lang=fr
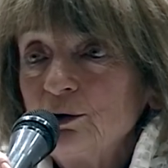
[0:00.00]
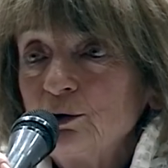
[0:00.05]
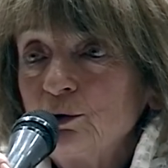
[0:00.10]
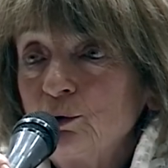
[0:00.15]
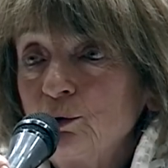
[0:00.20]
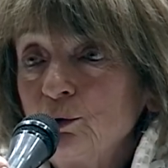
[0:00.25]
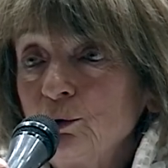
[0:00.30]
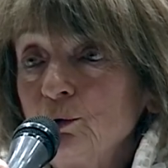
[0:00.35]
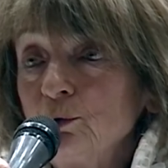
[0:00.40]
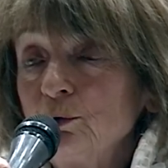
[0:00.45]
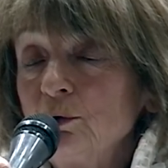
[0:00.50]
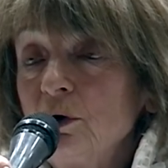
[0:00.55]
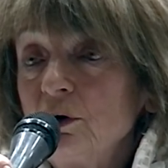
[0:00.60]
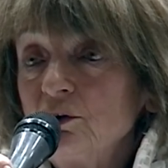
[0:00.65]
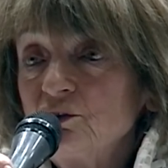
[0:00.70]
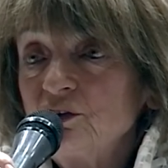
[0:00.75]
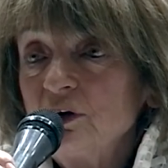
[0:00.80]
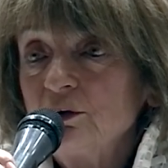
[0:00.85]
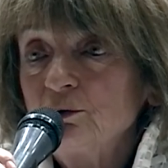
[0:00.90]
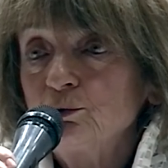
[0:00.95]
que
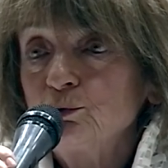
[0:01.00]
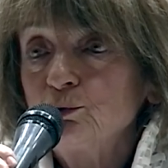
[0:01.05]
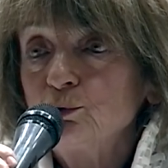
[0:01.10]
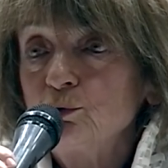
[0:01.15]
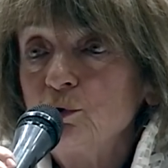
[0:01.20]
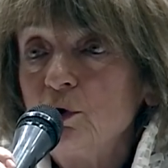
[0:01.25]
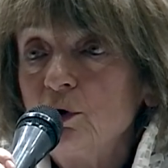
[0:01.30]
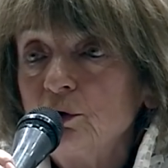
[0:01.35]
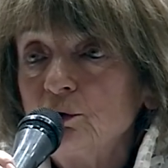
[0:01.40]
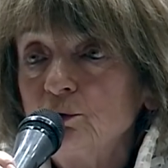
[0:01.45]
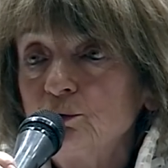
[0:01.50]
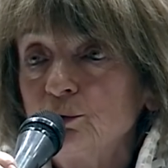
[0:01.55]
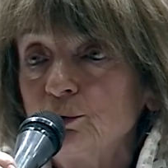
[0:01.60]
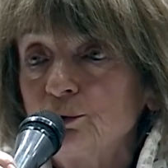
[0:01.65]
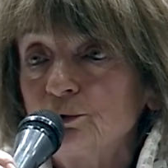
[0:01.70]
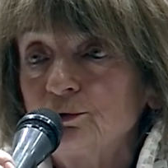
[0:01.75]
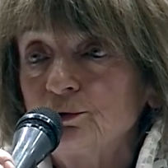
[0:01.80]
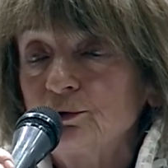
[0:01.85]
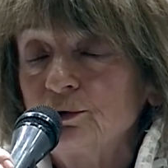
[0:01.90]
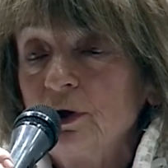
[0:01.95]
leur château, leur
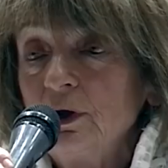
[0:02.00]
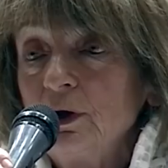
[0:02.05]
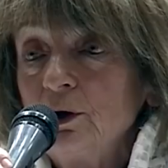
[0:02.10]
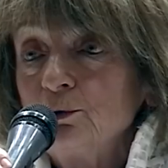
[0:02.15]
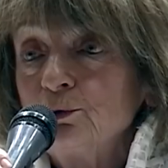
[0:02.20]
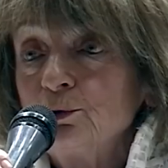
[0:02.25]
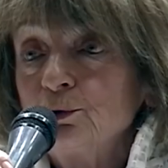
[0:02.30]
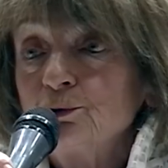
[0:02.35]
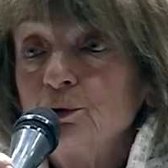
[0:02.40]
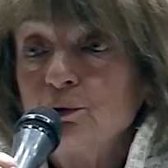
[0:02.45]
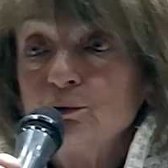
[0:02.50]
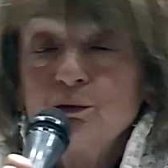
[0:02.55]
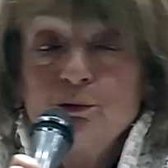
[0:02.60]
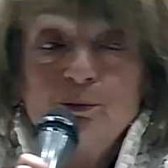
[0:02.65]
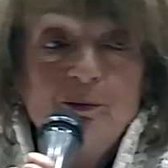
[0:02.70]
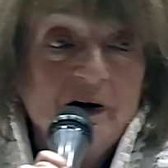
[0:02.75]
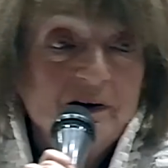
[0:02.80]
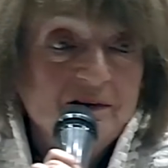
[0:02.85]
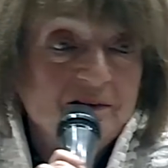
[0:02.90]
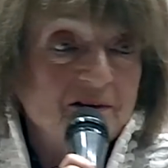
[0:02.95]
yacht, dont on vous
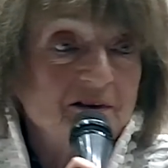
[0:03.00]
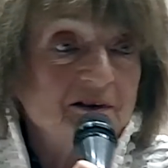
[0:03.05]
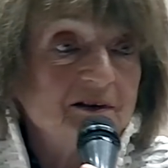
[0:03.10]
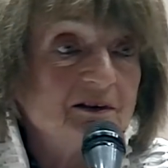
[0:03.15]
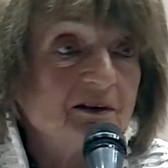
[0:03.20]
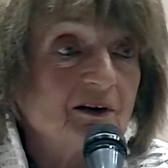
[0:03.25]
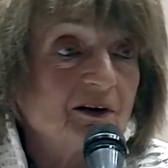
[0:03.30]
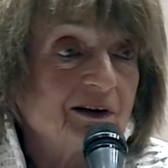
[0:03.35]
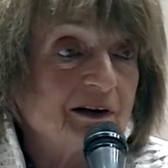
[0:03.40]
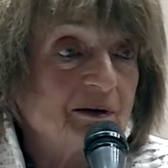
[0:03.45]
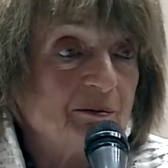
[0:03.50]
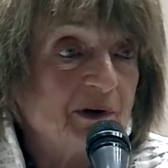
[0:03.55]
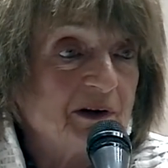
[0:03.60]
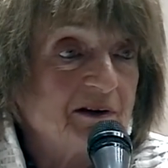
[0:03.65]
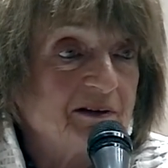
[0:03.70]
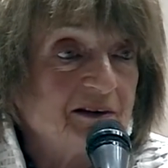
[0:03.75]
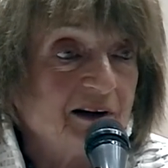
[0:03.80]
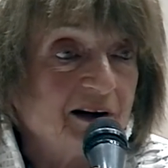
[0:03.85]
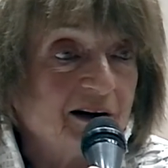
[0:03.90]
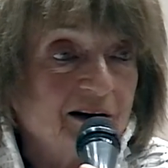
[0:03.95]
bassine dans les
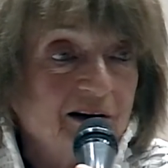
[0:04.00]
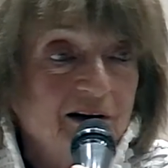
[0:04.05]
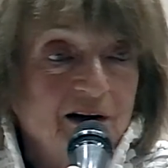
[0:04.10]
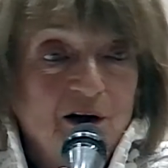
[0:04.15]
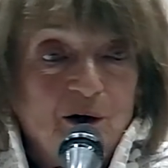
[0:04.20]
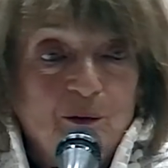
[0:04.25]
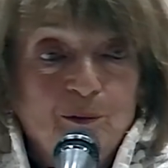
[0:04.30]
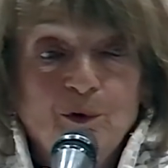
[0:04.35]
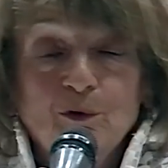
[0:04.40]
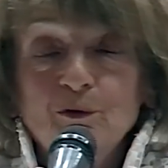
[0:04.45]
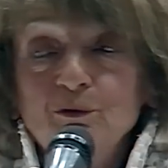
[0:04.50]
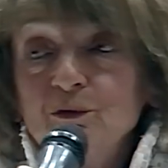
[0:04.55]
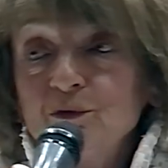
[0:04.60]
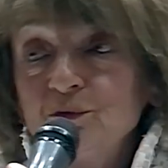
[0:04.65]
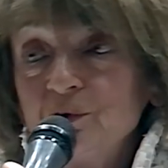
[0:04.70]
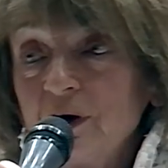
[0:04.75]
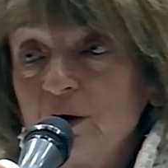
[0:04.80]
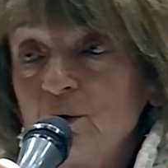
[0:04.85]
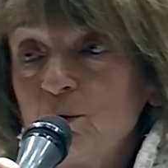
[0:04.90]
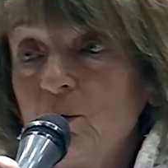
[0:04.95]
médias pour vous
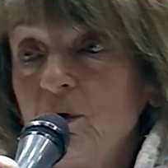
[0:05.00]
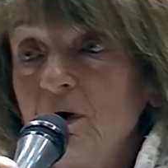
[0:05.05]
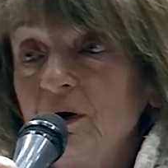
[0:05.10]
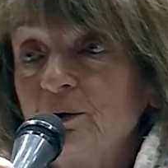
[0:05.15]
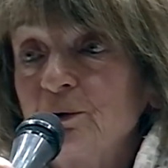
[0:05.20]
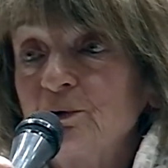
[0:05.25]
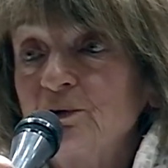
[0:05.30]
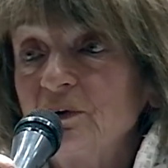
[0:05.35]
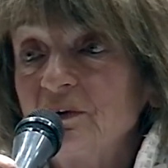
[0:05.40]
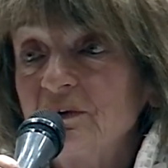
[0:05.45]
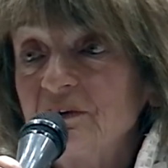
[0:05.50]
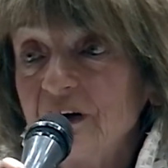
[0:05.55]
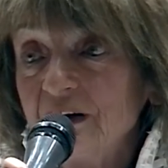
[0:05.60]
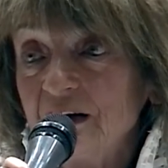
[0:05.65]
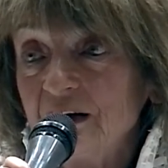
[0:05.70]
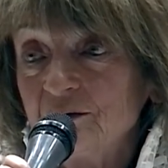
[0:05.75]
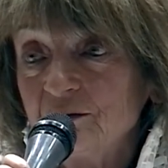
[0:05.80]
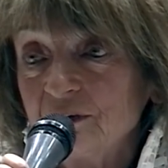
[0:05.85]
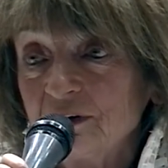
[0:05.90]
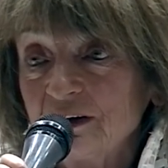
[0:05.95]
faire croire que c'est ça
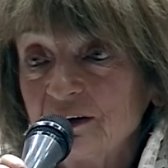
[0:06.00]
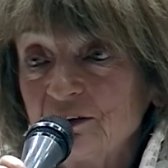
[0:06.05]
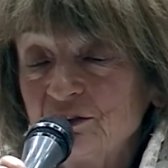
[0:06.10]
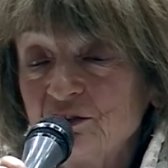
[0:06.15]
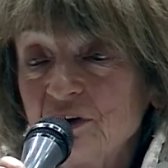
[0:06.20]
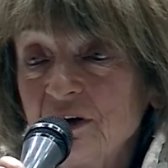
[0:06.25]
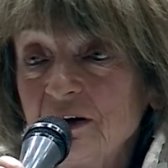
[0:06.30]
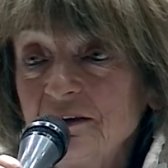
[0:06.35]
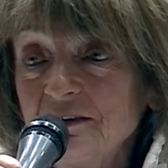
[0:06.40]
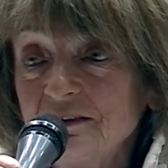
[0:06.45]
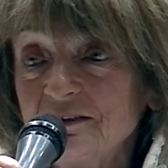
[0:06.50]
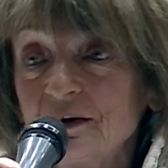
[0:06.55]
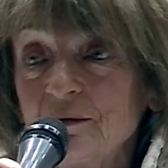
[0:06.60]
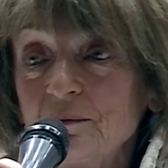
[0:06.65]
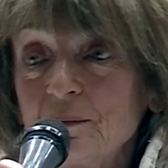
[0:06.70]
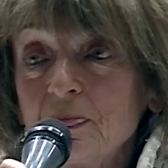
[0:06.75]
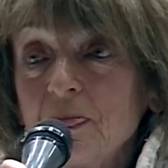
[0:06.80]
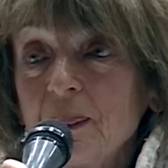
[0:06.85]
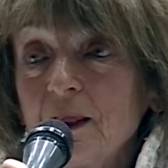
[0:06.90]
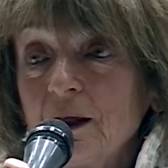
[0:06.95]
la vraie richesse,
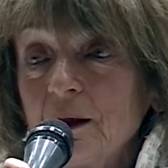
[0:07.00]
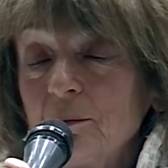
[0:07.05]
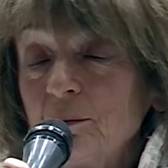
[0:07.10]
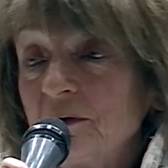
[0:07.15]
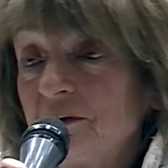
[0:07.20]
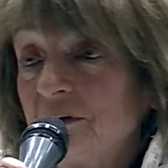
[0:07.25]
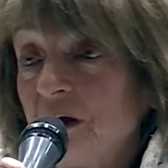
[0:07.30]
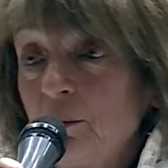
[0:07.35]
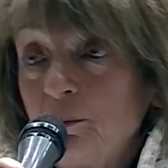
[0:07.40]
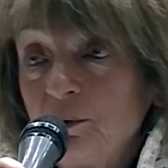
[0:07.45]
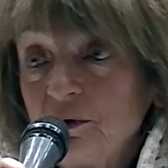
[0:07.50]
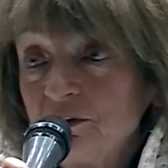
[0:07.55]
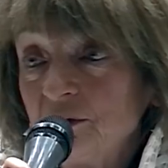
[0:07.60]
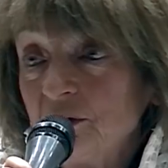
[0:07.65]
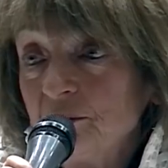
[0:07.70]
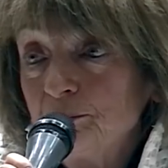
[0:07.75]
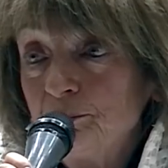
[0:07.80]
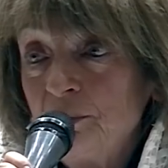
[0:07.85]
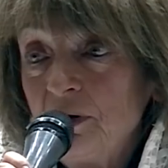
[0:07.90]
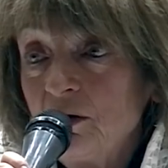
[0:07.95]
ben, ça ne
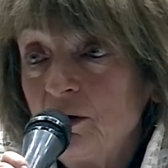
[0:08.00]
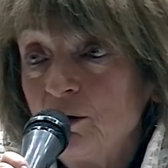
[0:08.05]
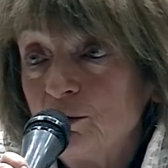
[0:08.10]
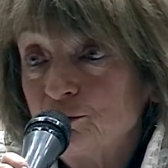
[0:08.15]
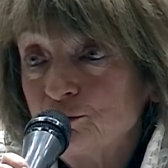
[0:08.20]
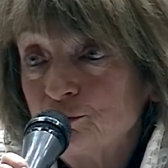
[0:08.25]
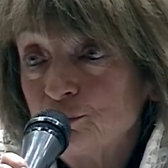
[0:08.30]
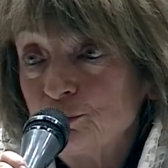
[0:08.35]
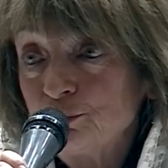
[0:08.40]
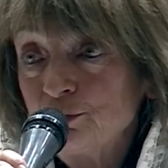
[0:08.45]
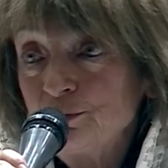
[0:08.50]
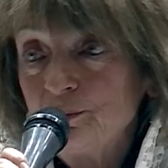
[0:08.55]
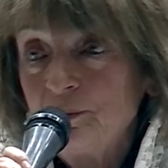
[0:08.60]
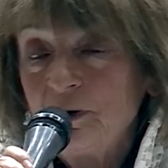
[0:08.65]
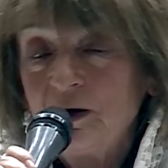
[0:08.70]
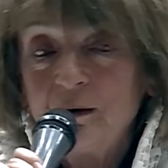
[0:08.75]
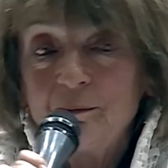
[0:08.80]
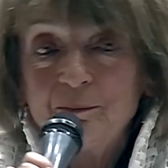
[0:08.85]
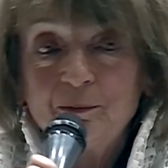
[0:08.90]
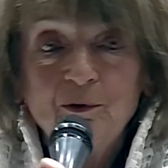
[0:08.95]
représente pas grand-chose
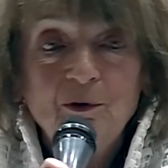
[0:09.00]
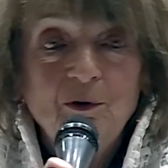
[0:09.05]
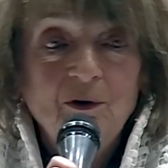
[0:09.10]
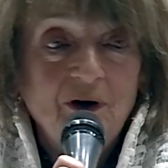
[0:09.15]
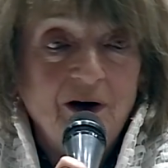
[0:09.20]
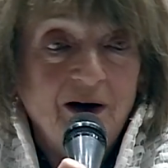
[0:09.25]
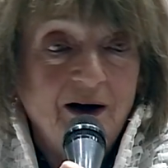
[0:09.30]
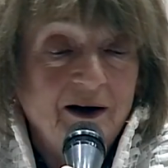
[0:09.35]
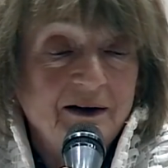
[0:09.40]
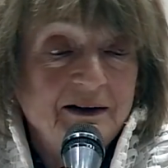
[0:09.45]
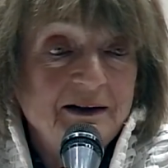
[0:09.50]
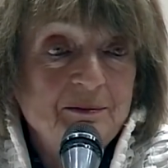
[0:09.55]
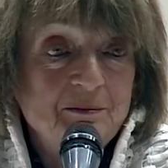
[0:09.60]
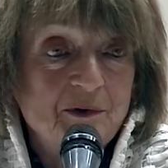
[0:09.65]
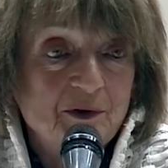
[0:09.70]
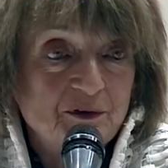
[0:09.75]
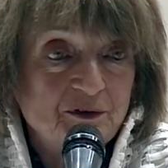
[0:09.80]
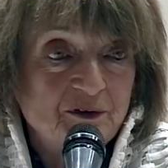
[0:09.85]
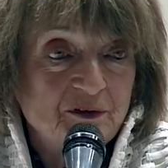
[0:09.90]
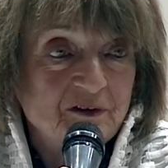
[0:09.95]
par rapport à
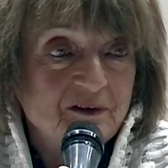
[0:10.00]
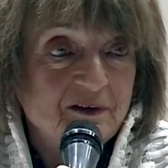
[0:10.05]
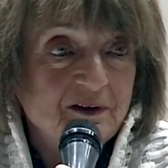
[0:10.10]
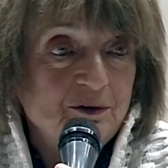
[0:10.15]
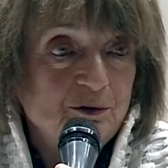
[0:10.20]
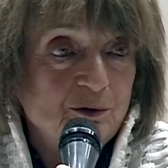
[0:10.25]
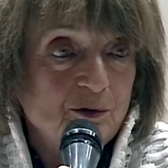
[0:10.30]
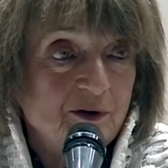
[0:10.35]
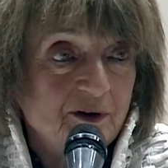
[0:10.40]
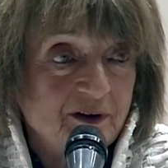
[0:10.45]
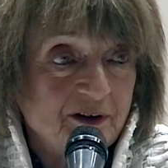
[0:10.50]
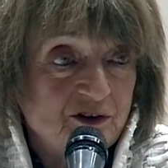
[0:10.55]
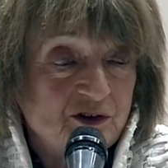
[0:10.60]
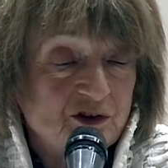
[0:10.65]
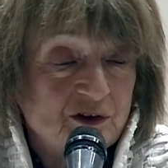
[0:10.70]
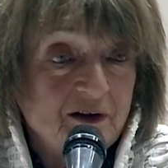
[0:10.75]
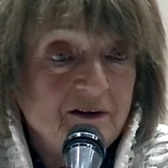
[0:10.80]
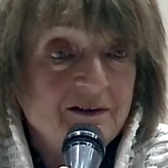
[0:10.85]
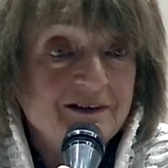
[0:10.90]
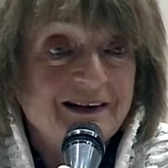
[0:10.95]
l'immensité de leur
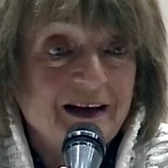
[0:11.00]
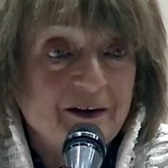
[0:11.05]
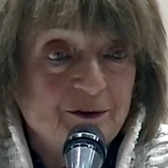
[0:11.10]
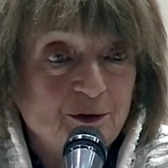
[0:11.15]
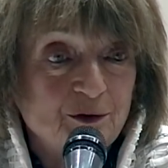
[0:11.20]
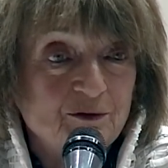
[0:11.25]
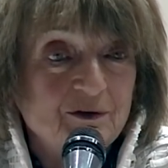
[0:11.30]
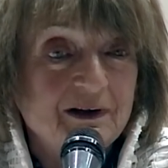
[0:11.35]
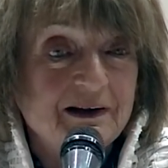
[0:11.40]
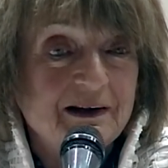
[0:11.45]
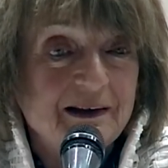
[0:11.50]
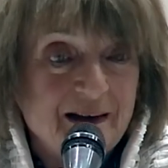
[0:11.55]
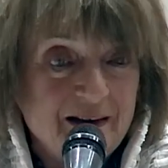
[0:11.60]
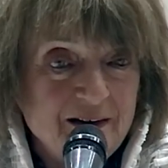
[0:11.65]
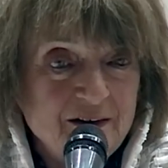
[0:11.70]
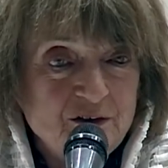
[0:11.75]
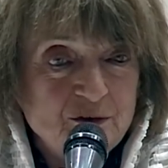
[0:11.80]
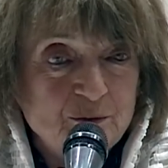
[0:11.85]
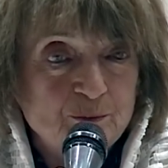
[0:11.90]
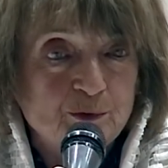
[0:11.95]
richesse.
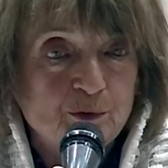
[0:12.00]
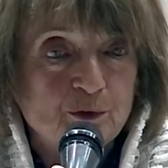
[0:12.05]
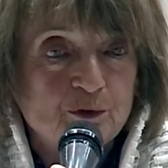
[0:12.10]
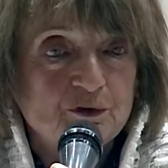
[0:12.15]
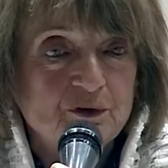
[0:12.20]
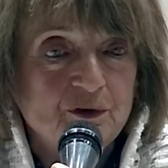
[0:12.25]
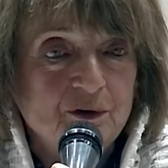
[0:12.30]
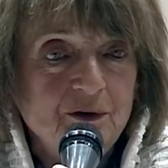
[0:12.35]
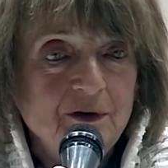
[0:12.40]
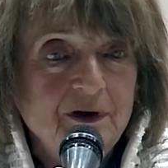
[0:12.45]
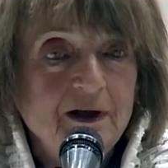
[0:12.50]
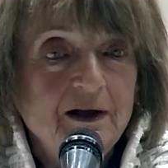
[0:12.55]
95%,